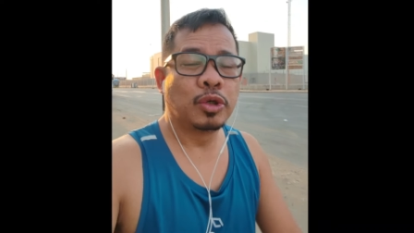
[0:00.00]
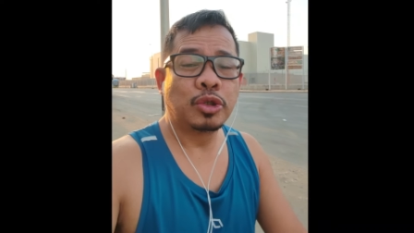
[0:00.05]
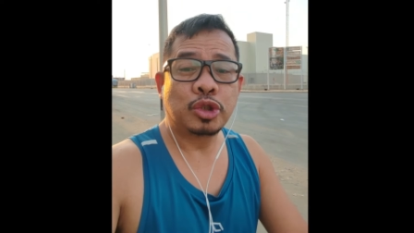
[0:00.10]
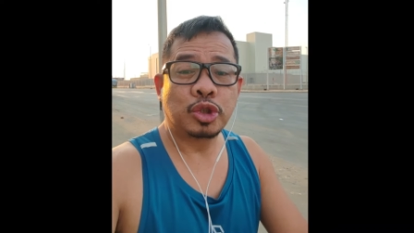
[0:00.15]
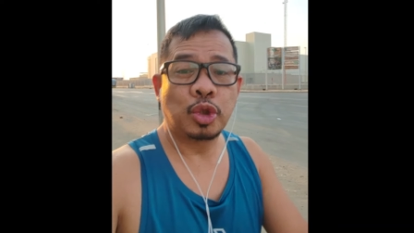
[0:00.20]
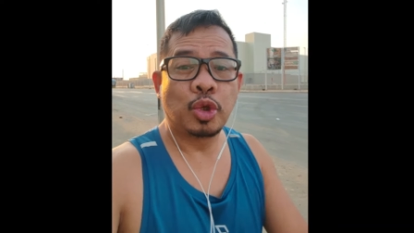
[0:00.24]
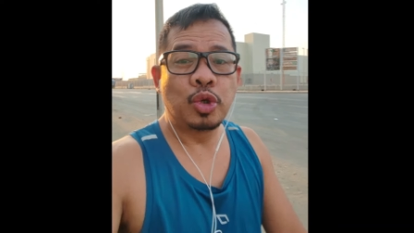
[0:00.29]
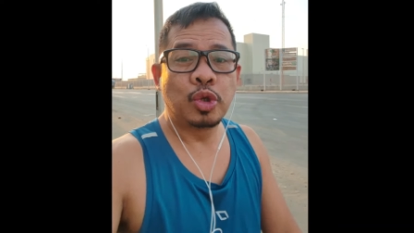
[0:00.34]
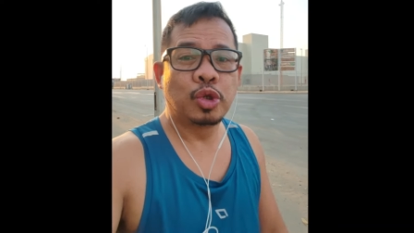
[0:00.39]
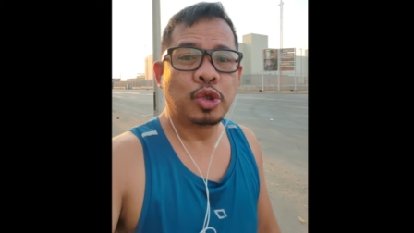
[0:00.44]

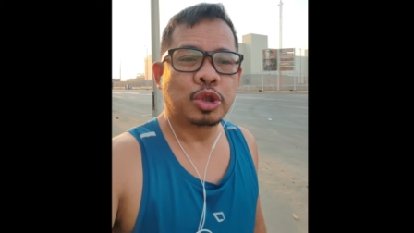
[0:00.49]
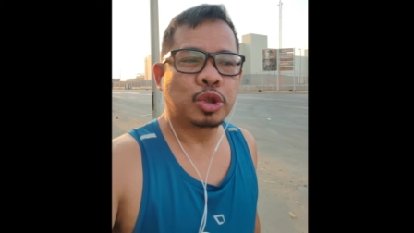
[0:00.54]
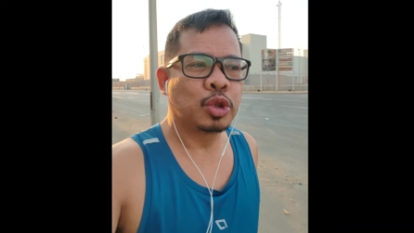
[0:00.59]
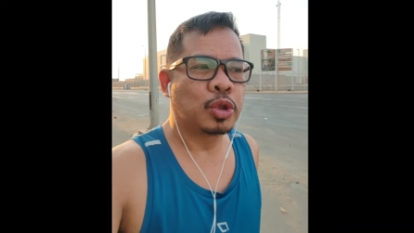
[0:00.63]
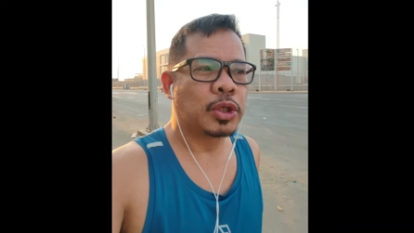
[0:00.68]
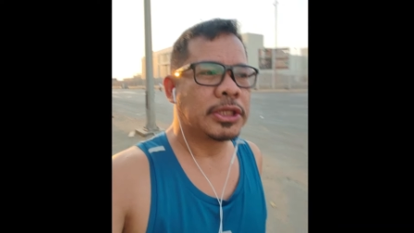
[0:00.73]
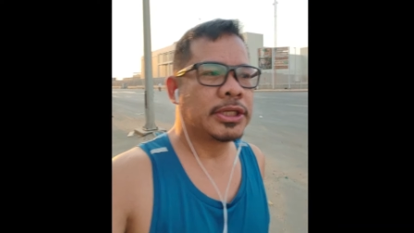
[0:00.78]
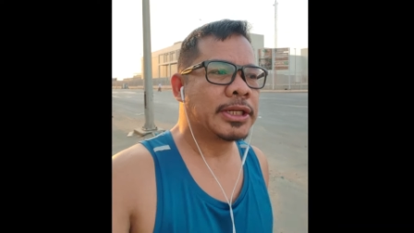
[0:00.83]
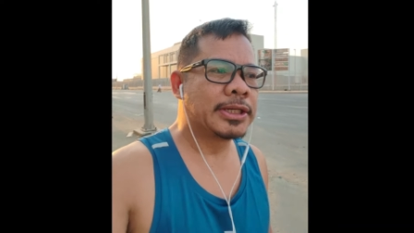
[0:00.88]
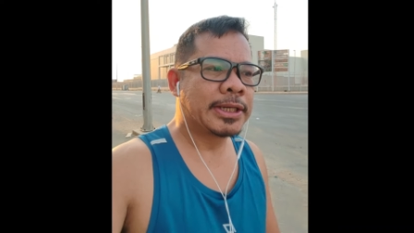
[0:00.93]
gustong
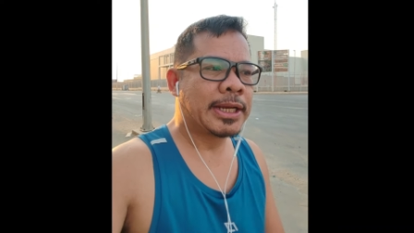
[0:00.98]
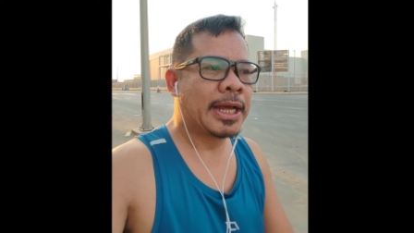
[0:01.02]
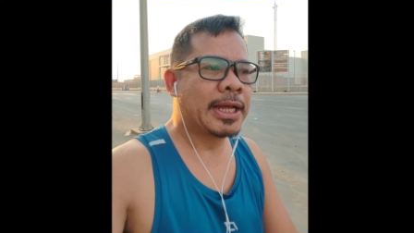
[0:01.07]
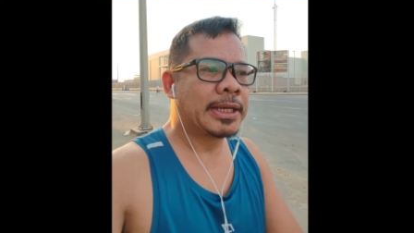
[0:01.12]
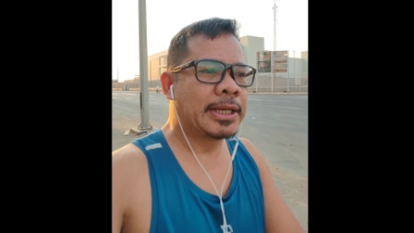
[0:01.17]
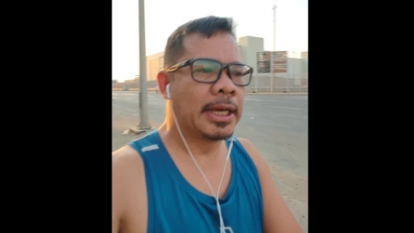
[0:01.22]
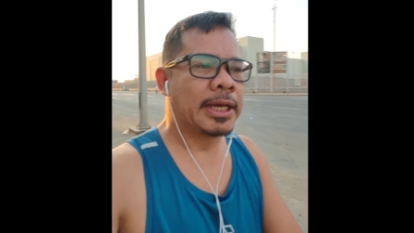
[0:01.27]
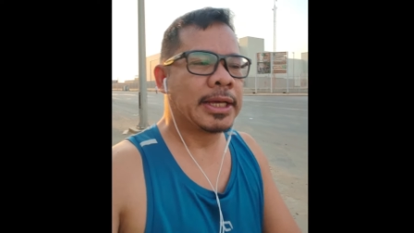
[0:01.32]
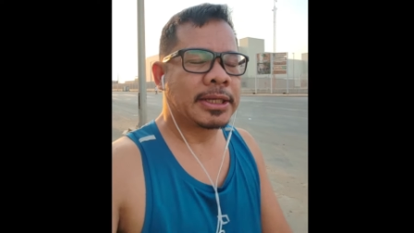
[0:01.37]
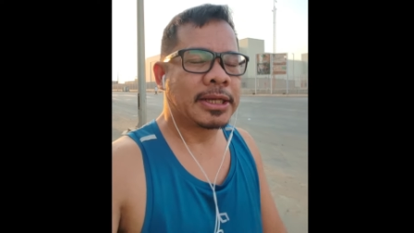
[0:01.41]
gusto ka ng
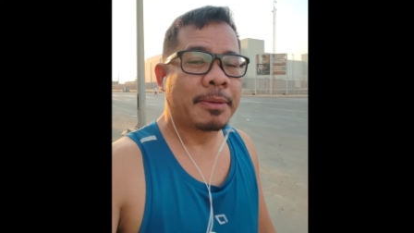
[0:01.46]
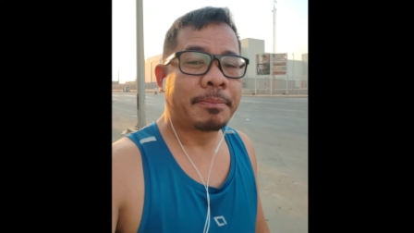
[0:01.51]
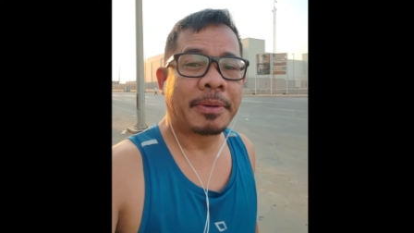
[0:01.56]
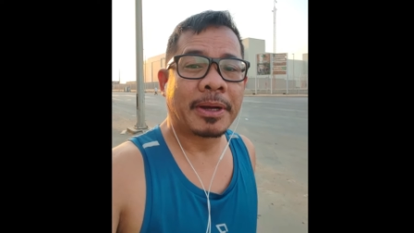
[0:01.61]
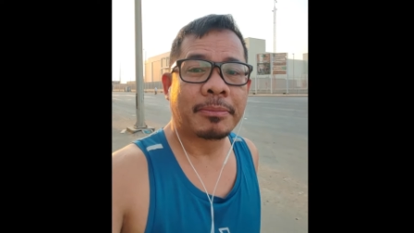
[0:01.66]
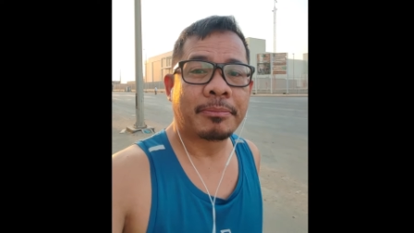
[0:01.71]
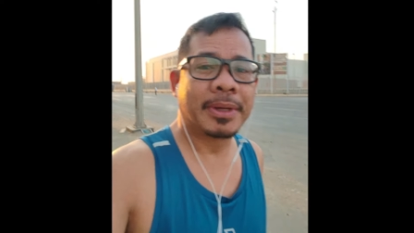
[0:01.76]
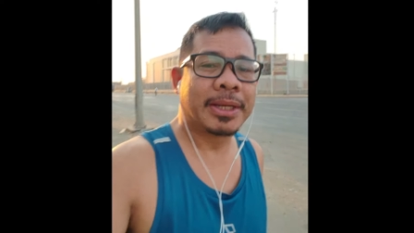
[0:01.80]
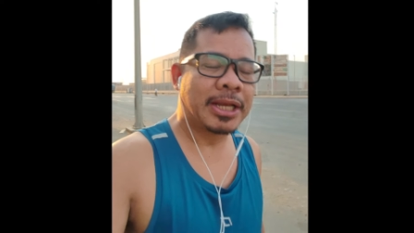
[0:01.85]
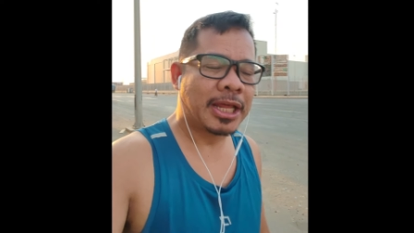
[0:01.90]
nanay,
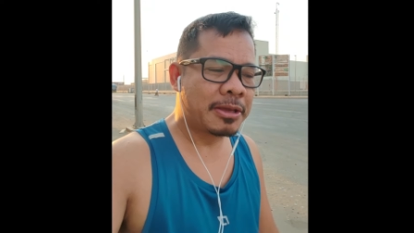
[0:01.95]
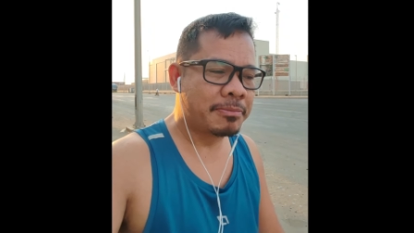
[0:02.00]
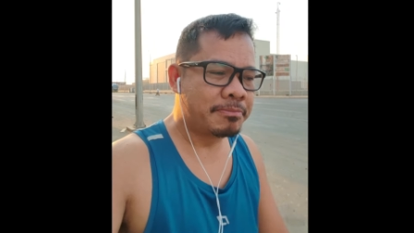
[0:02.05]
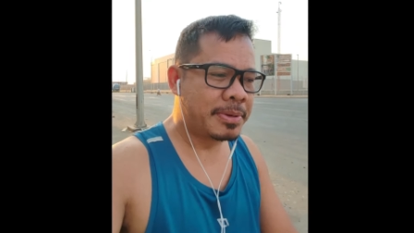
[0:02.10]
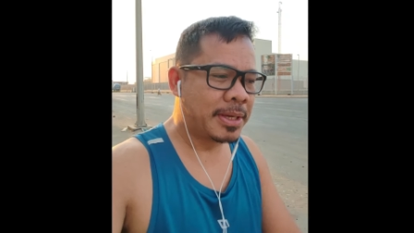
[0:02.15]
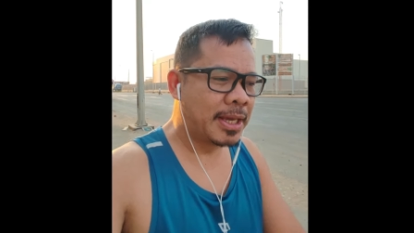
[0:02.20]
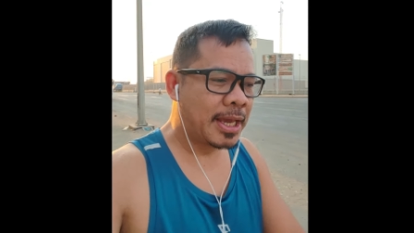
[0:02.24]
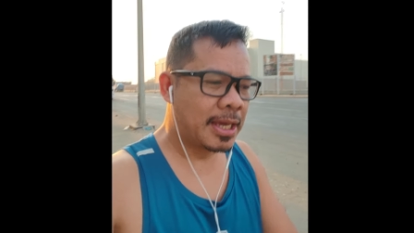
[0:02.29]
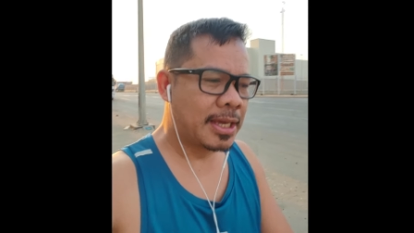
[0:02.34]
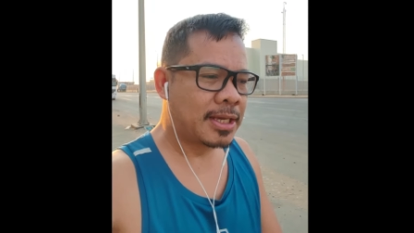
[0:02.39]
kapag may
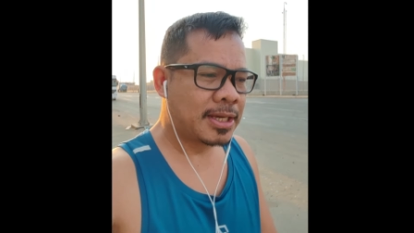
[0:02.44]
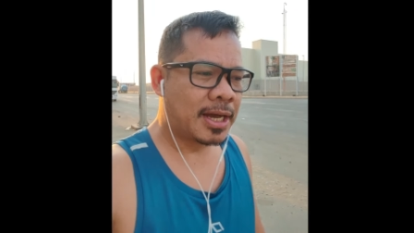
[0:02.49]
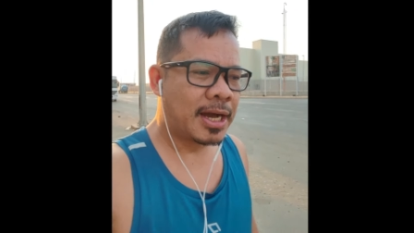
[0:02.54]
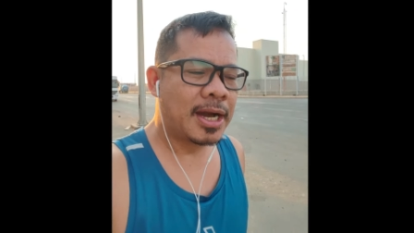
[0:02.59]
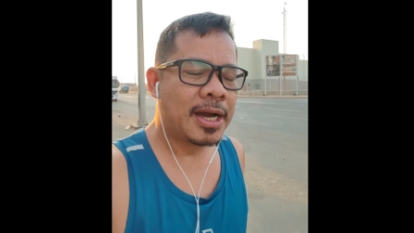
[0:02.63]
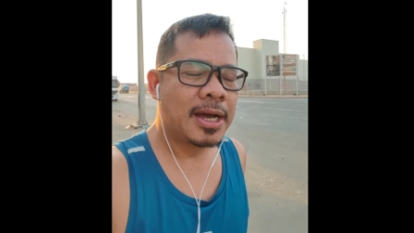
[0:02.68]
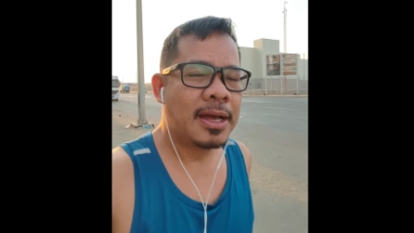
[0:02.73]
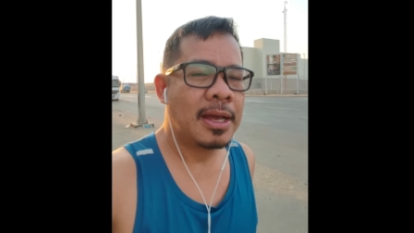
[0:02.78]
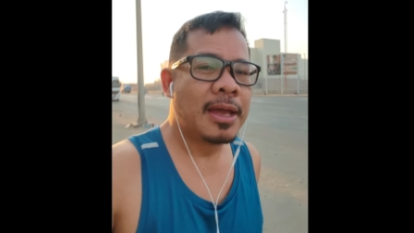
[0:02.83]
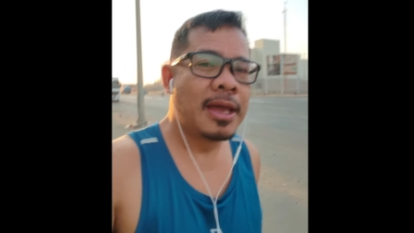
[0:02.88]
naibigay
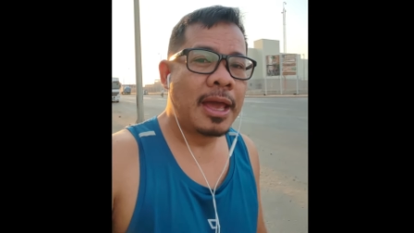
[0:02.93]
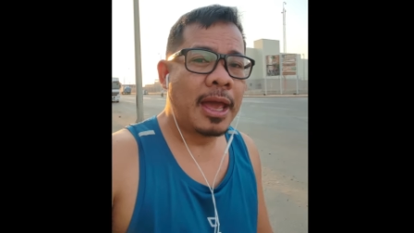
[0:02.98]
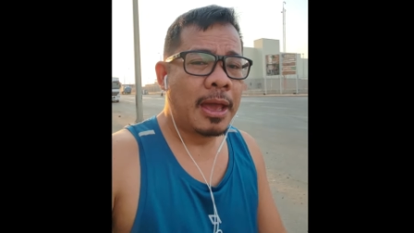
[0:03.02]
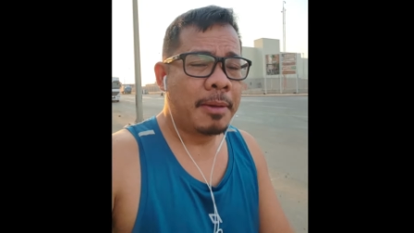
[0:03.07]
ka,